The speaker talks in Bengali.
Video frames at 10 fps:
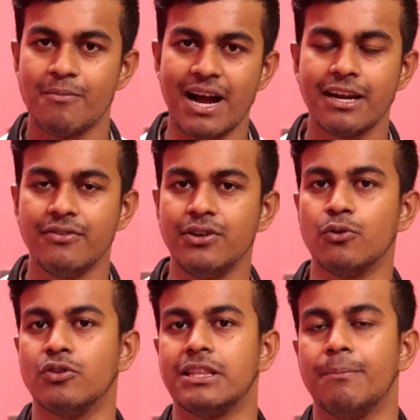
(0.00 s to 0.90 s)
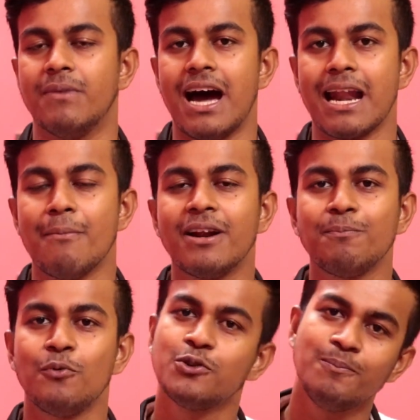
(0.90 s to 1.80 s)
বাগানে ভিডিও করতাম আর আমার
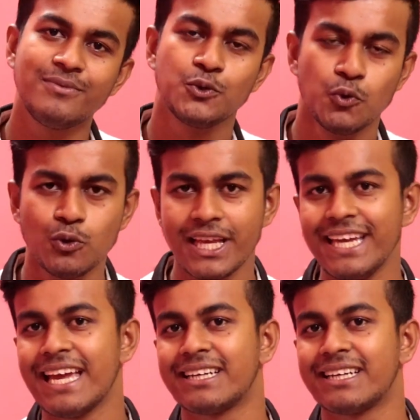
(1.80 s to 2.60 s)
প্রথম শুরু থেকেই